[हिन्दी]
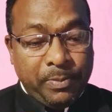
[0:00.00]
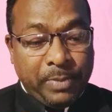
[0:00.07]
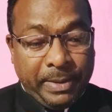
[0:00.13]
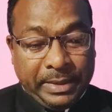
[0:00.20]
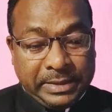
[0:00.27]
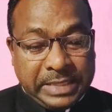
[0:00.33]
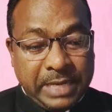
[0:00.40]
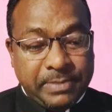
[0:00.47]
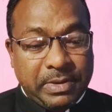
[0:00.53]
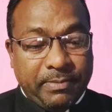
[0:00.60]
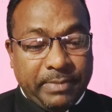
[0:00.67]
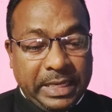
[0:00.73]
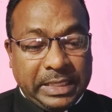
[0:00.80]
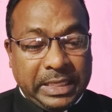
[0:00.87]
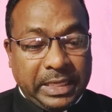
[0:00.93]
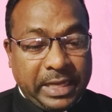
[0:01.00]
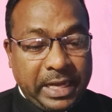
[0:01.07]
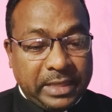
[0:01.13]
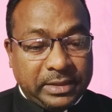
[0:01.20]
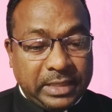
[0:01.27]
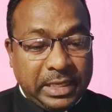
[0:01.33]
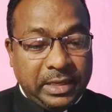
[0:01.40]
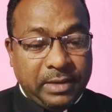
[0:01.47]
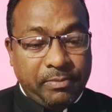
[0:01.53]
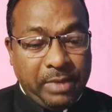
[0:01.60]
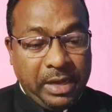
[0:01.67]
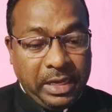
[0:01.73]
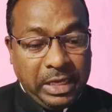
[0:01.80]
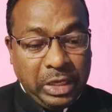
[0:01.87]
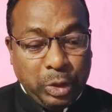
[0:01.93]
बाबा साहेब अम्बेडकर कहते हैं
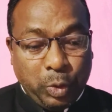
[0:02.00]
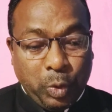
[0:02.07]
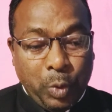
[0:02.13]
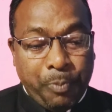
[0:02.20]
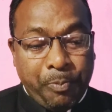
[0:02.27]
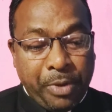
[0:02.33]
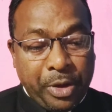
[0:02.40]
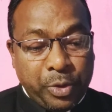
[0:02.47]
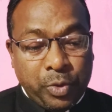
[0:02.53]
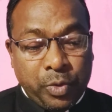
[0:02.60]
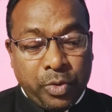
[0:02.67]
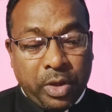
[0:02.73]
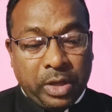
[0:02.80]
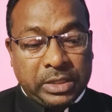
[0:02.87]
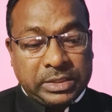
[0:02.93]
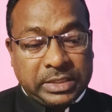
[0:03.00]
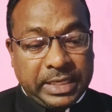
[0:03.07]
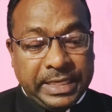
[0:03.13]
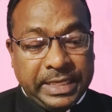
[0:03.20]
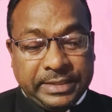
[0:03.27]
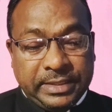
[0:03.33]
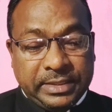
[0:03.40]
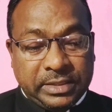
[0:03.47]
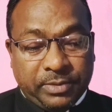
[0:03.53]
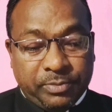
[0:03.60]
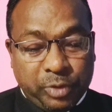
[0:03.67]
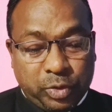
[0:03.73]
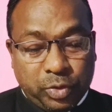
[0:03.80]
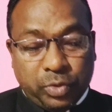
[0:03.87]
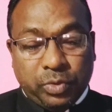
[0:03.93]
मैं इनको पढ़ू और सही से
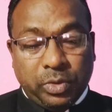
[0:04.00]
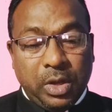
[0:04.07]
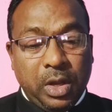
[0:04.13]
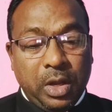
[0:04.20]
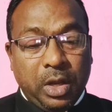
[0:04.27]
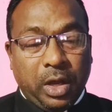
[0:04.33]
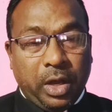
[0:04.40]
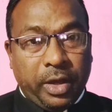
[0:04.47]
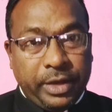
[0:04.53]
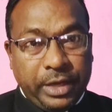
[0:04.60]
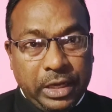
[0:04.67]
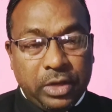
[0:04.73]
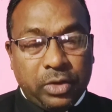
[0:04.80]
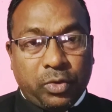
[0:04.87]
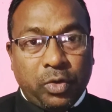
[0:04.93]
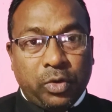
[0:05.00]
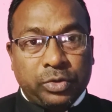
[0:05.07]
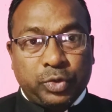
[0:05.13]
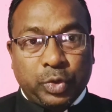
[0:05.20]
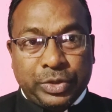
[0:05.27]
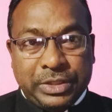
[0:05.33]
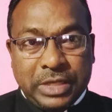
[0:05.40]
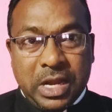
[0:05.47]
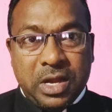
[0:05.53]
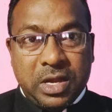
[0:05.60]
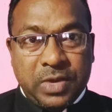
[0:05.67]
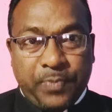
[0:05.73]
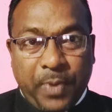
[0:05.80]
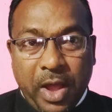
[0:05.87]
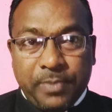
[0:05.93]
समझू और इनको सोशल
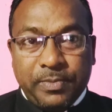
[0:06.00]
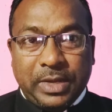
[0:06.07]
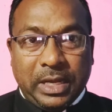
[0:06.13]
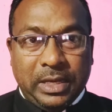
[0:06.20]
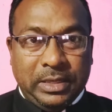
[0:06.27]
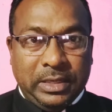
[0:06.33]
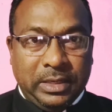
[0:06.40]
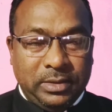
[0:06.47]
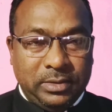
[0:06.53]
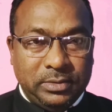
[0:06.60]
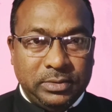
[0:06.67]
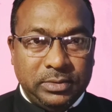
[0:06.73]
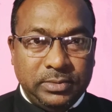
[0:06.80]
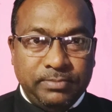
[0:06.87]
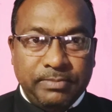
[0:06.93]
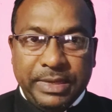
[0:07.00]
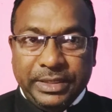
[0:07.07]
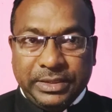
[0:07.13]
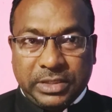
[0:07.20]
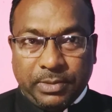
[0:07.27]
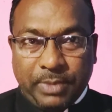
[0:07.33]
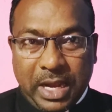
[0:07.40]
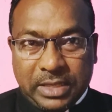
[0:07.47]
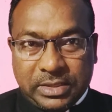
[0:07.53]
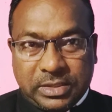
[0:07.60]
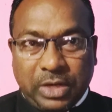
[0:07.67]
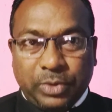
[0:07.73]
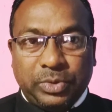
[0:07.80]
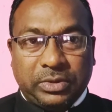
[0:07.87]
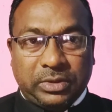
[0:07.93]
रिफॉर्म के लिए मेरे समाज
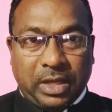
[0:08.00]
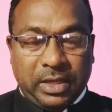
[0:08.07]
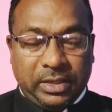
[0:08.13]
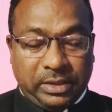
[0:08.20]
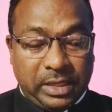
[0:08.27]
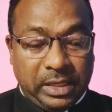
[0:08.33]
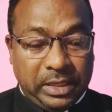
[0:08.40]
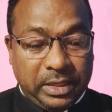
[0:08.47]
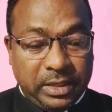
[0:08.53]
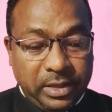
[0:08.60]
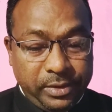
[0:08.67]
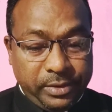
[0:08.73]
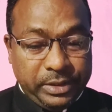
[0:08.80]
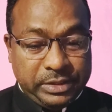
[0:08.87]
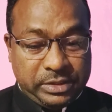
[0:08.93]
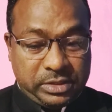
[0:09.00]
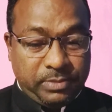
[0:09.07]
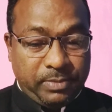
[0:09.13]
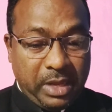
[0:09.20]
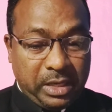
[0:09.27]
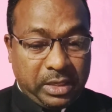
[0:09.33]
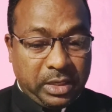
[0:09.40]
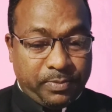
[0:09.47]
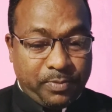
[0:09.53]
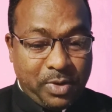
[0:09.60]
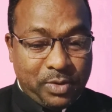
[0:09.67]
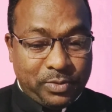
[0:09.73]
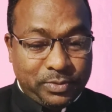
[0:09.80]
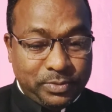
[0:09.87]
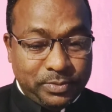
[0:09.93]
का उत्थान के लिए इस्तेमाल कर
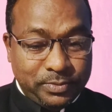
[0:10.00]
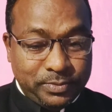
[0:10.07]
पाऊं